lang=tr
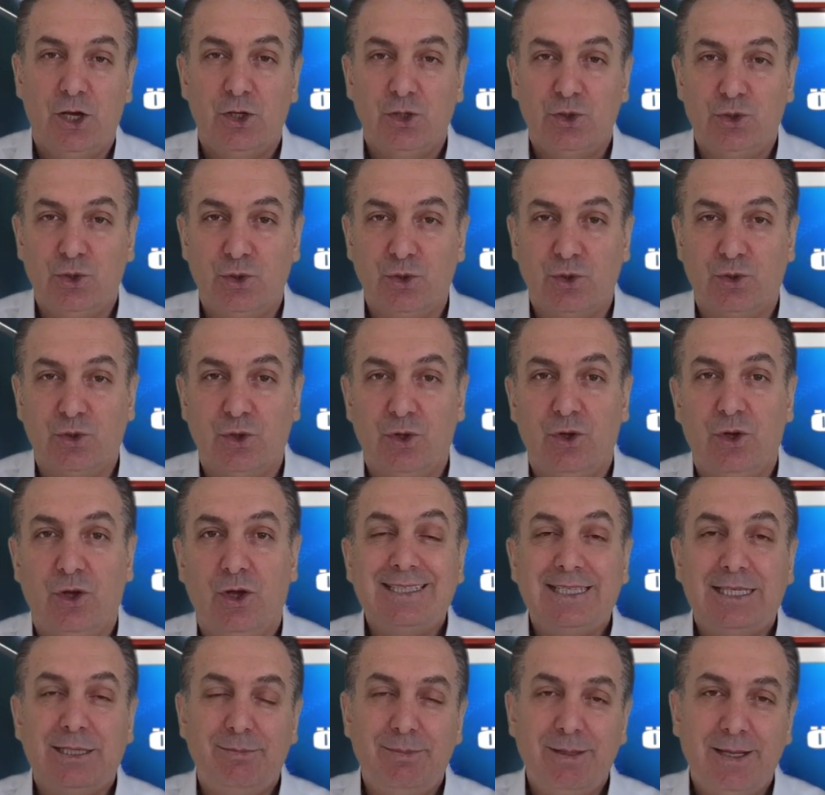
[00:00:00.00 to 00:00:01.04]
Çünkü
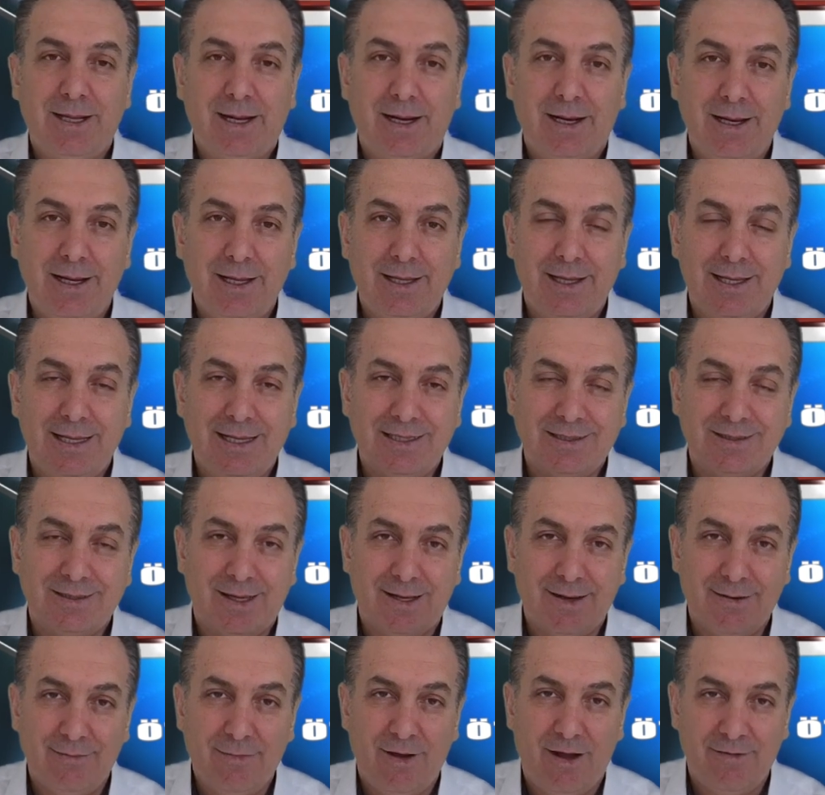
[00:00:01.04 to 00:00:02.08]
kibirlik
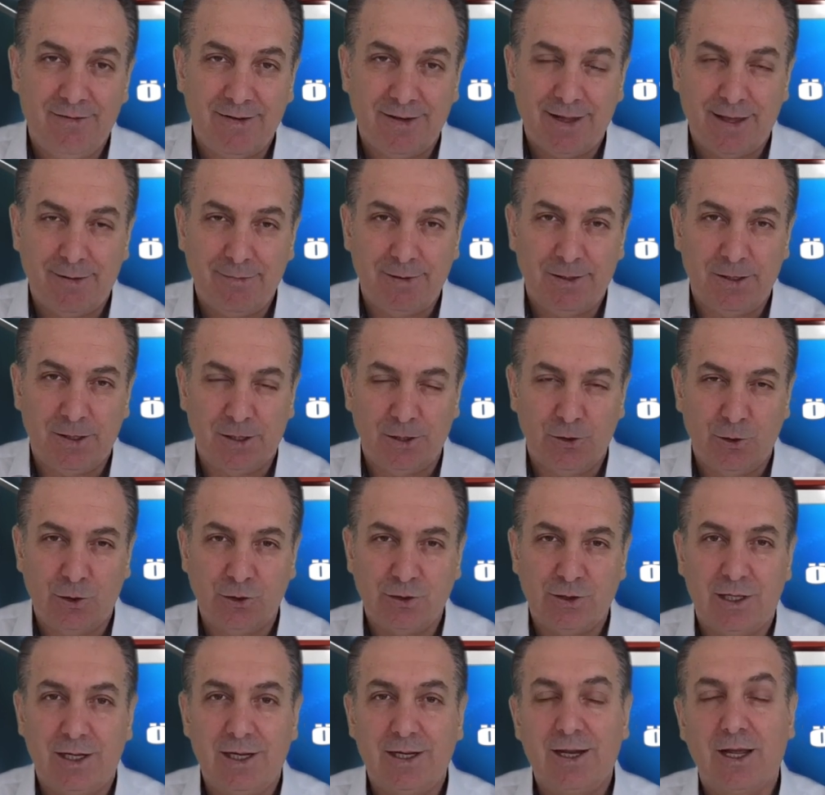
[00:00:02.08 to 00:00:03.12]
insanı mahvedebilir.
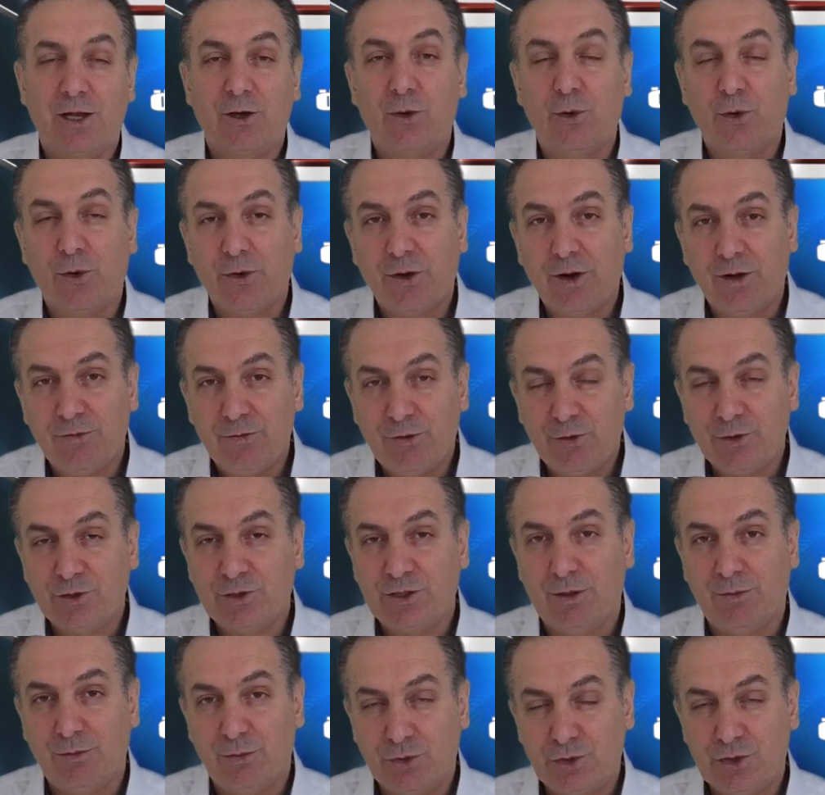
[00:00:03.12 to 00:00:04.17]
Özellikle
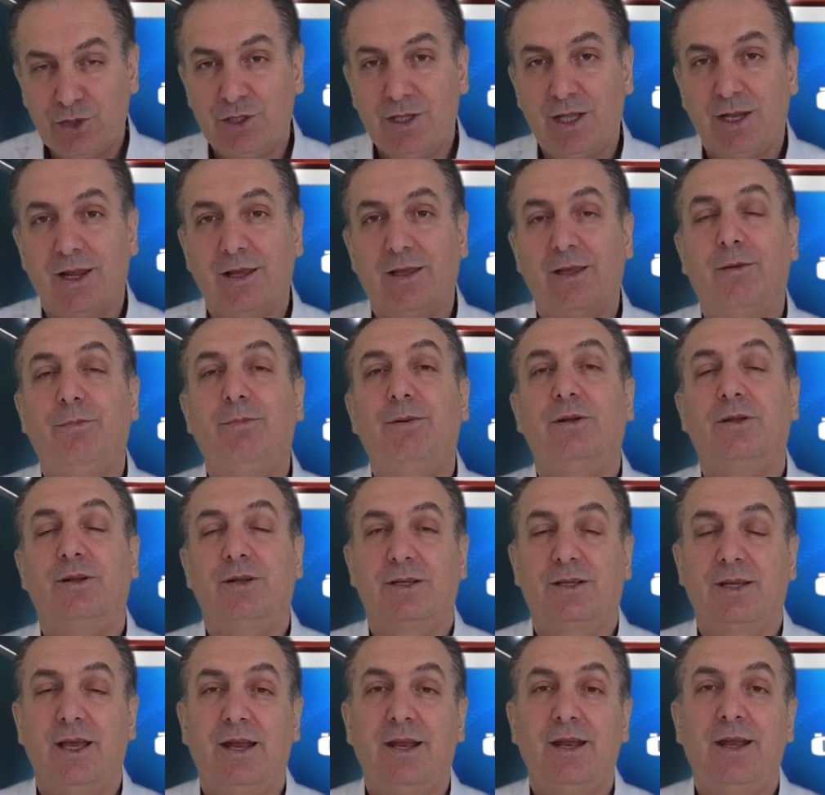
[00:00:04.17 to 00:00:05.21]
koronavirüsle mücadele
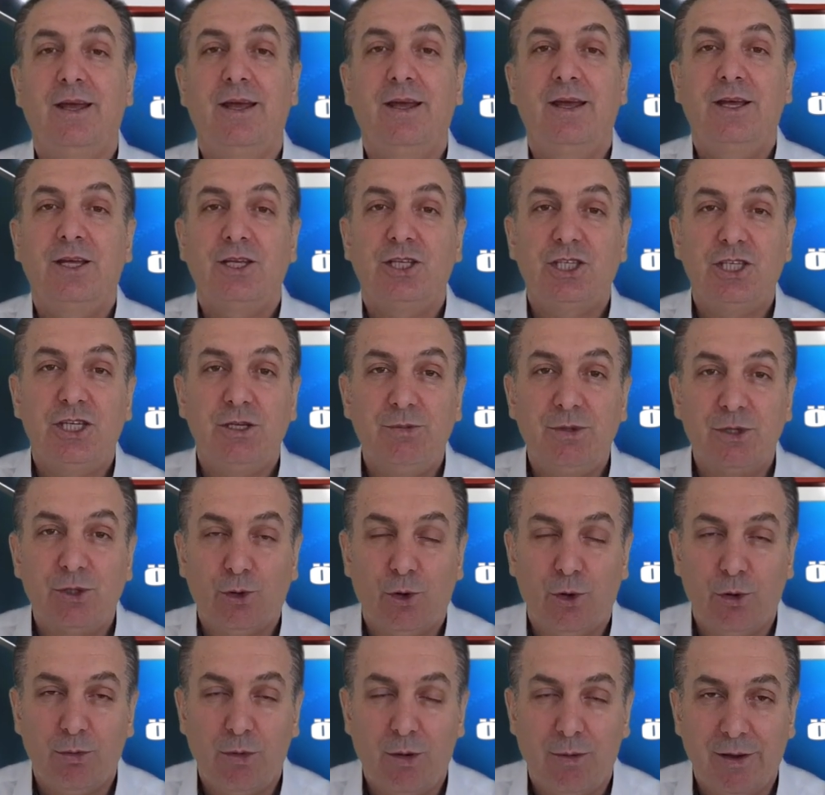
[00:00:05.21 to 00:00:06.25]
yapılırken kibir
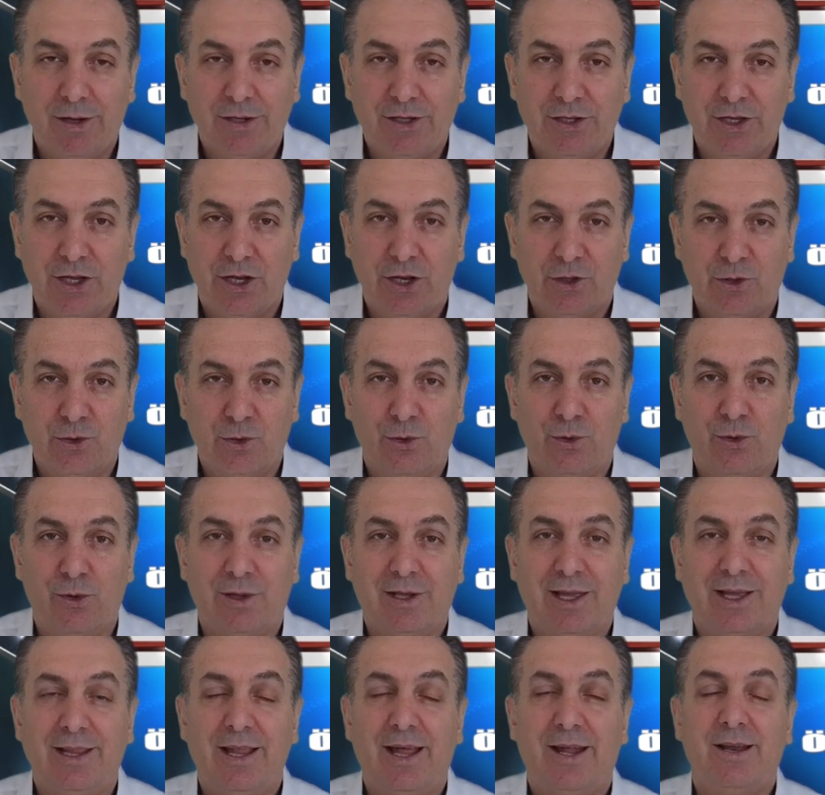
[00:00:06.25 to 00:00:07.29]
olmamak gerekiyor
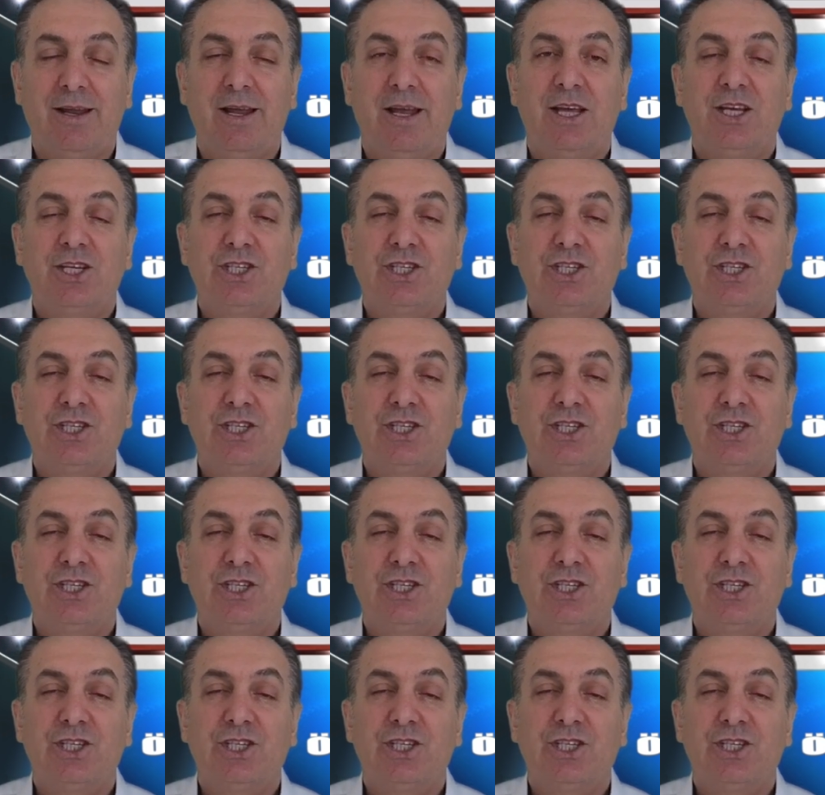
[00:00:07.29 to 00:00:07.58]
ülkeler.